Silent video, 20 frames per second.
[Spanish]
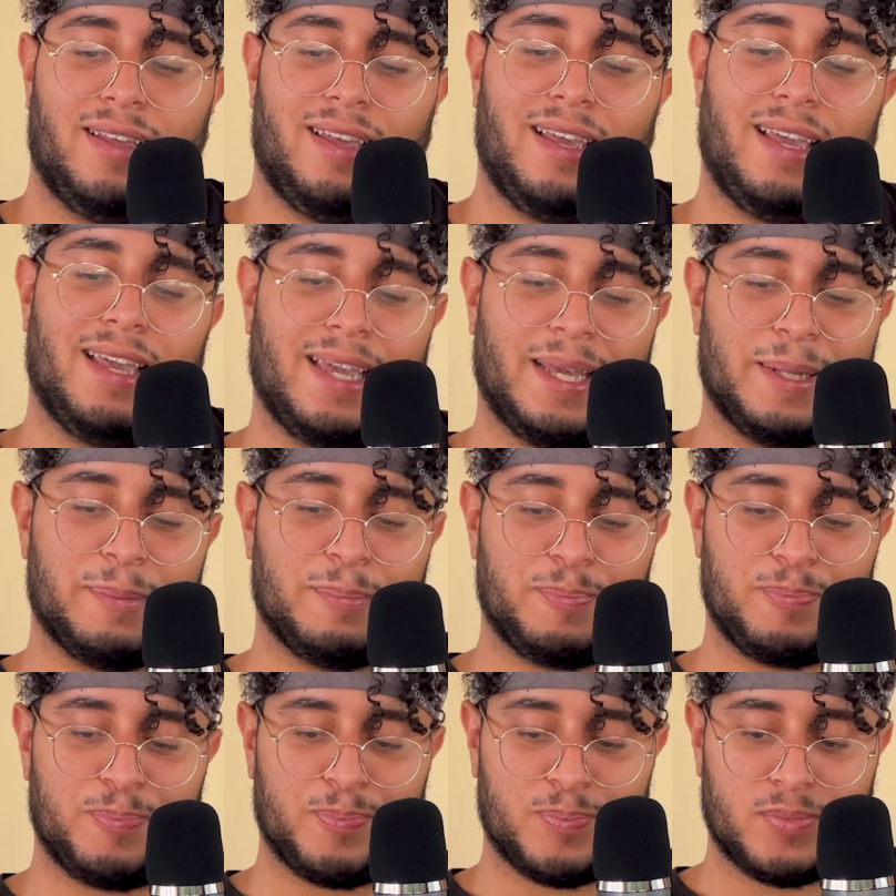
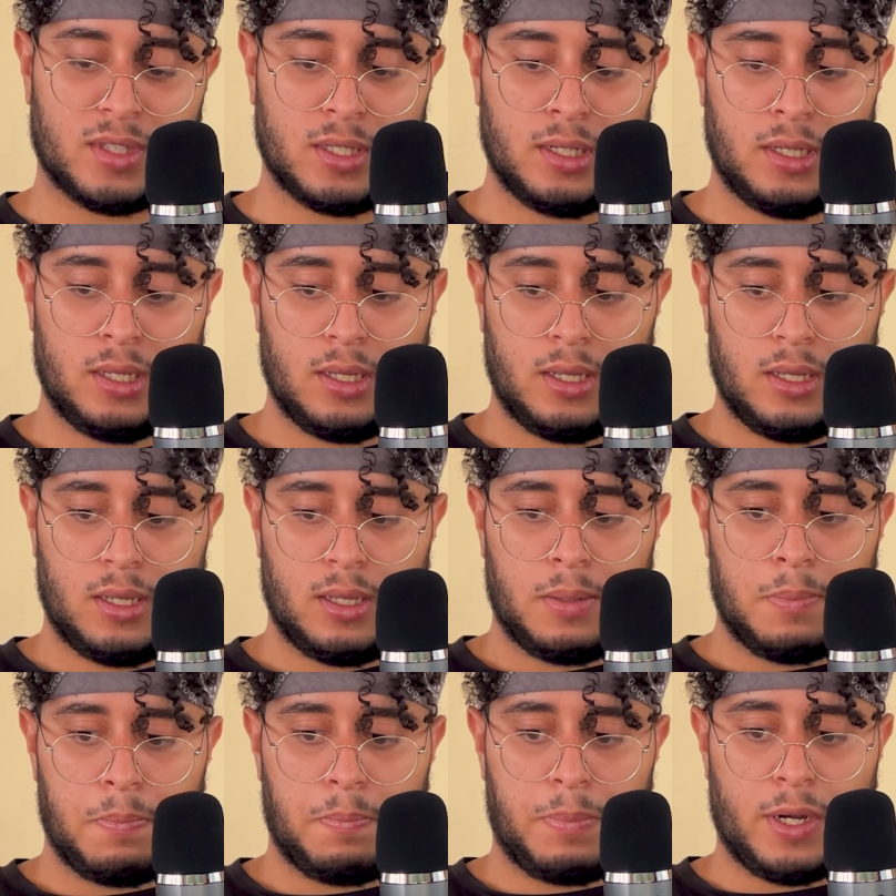Em,
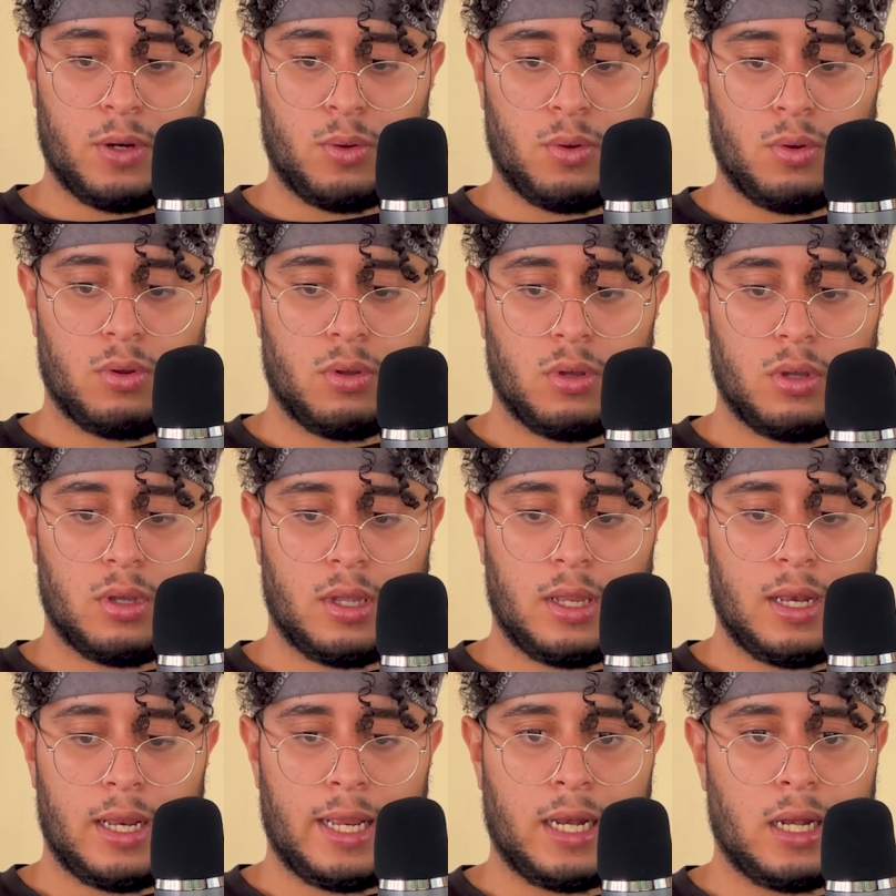pero
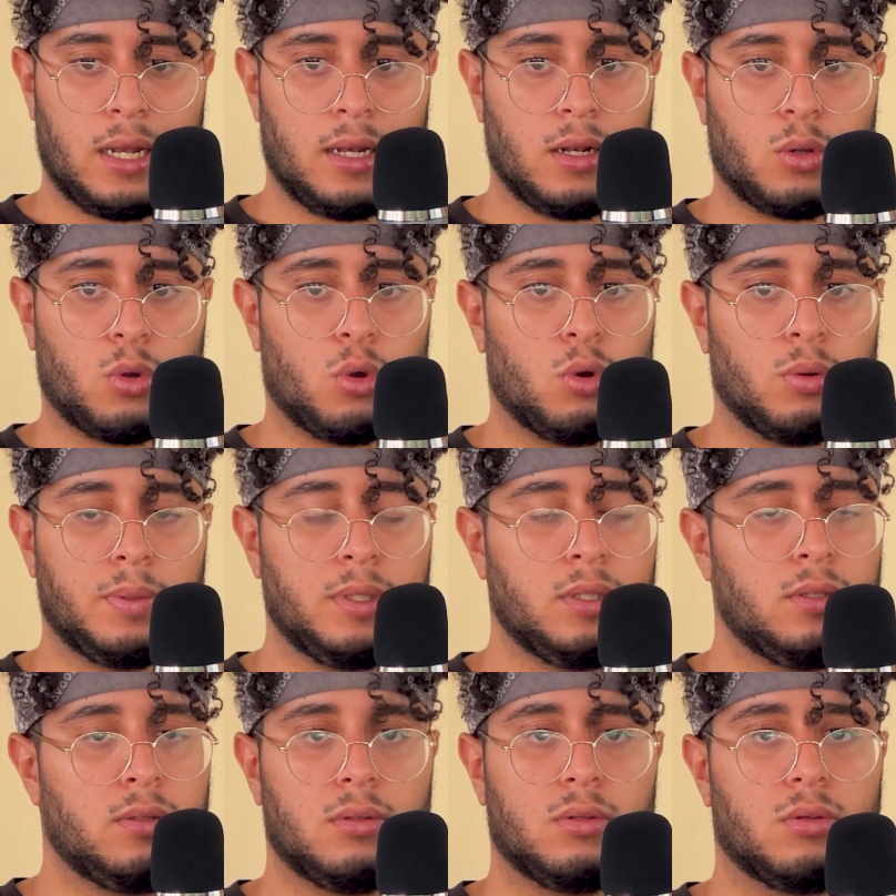el
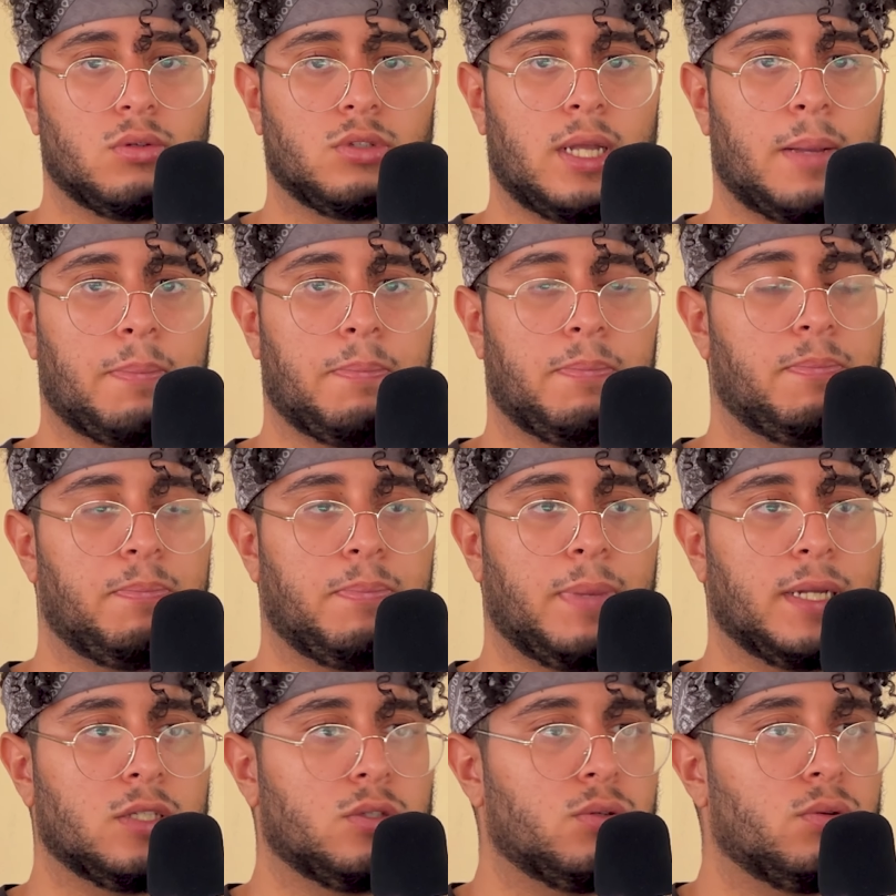COVID, o sea,
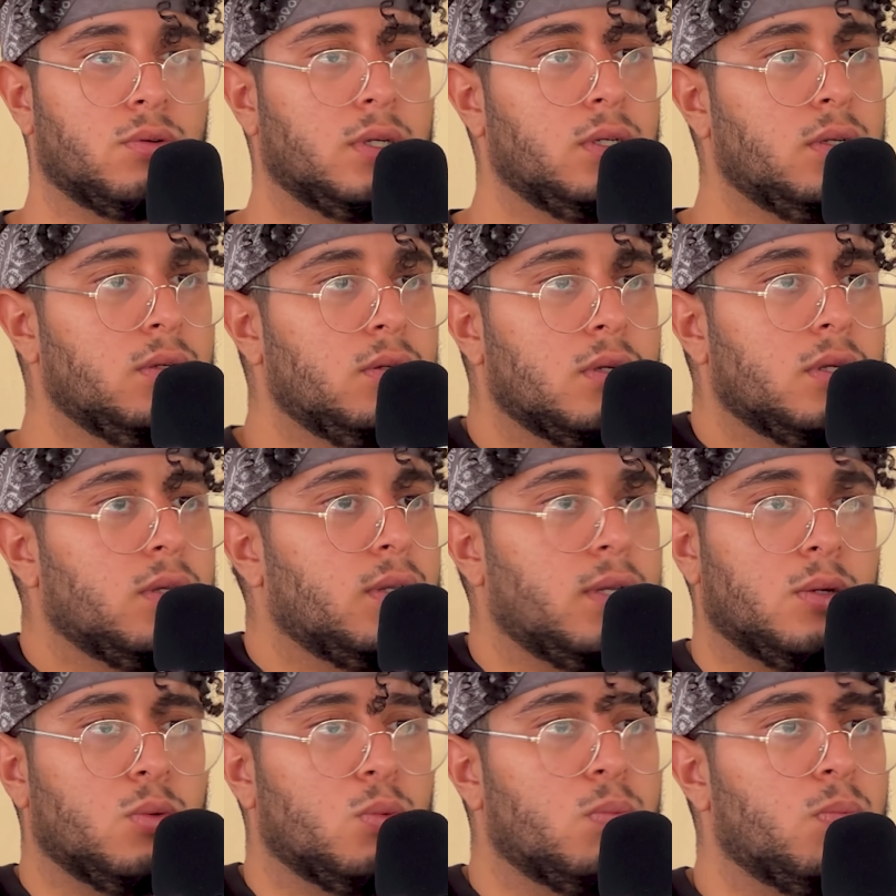pasó en
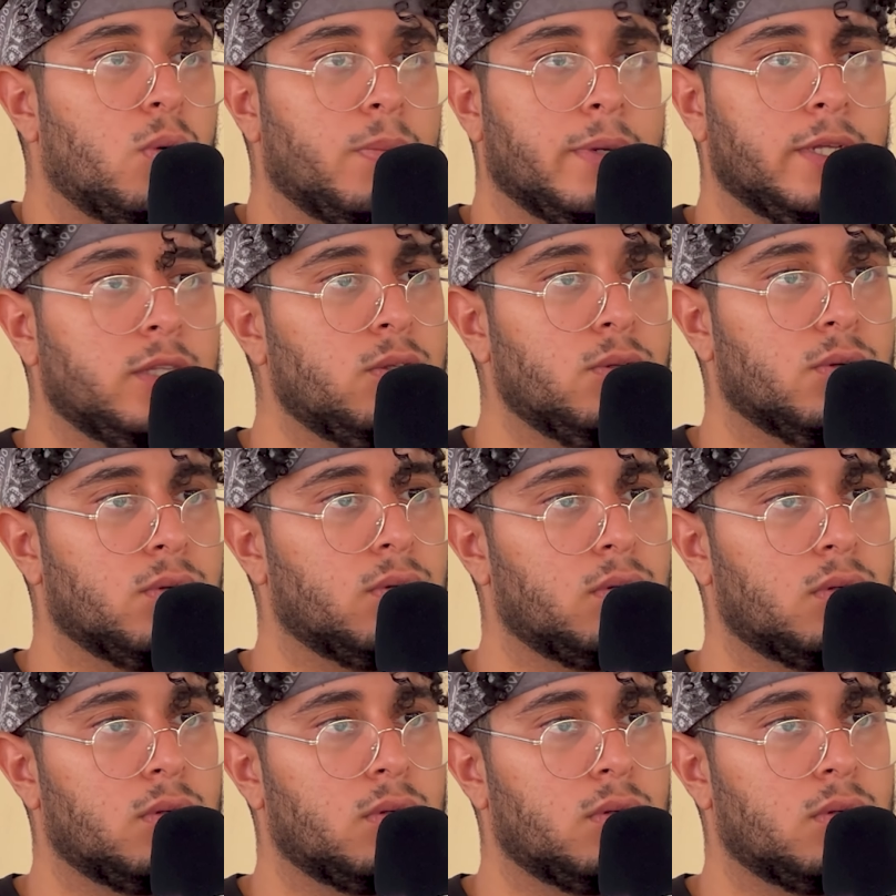en un momento.